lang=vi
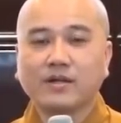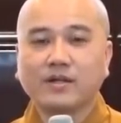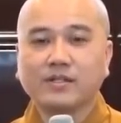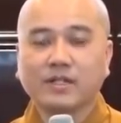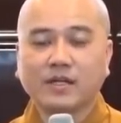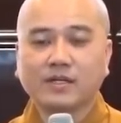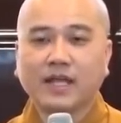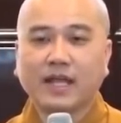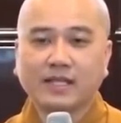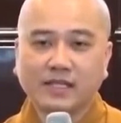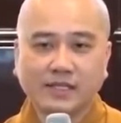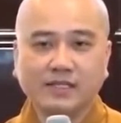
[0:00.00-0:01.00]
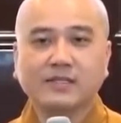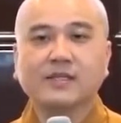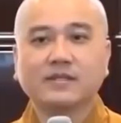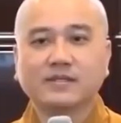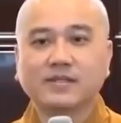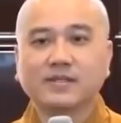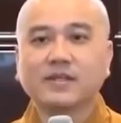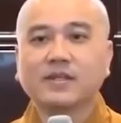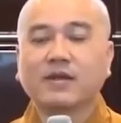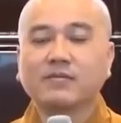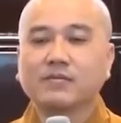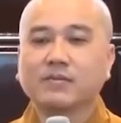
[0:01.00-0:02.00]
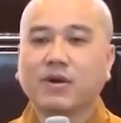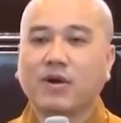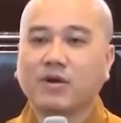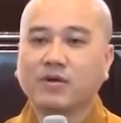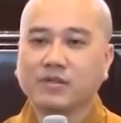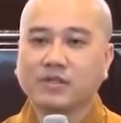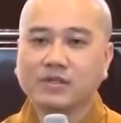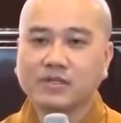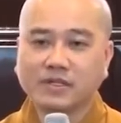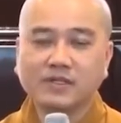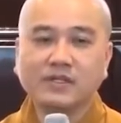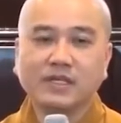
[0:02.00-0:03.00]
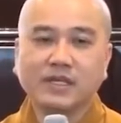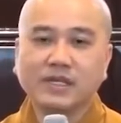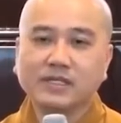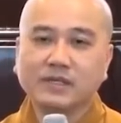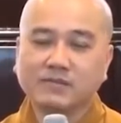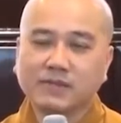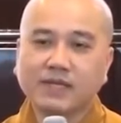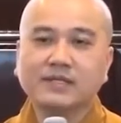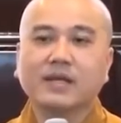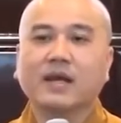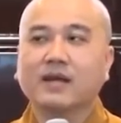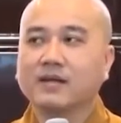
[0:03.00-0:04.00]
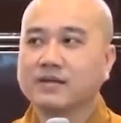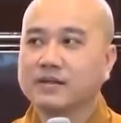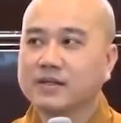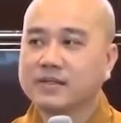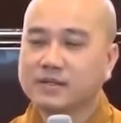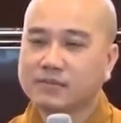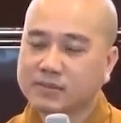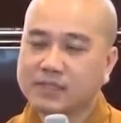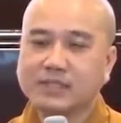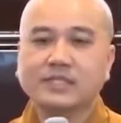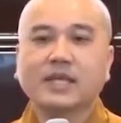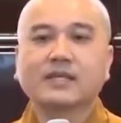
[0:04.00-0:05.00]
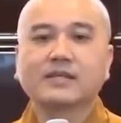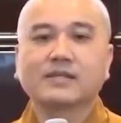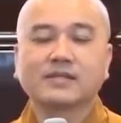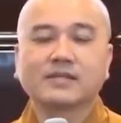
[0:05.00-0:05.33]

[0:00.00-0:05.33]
nó trở thành hiện thực, chứ nó không còn những chữ nghĩa trong giấy tờ, trong kinh sách.